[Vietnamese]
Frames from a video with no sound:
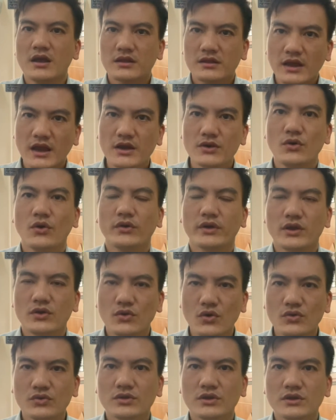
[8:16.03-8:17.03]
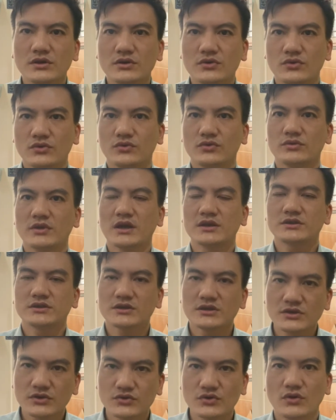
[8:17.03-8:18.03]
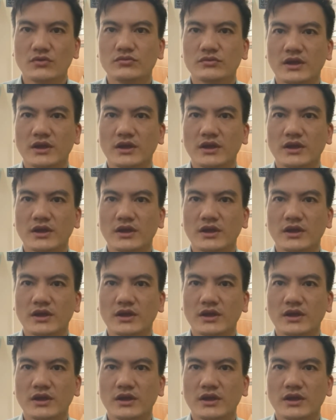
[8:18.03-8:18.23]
thay đổi cái ngôn từ của chúng ta sử dụng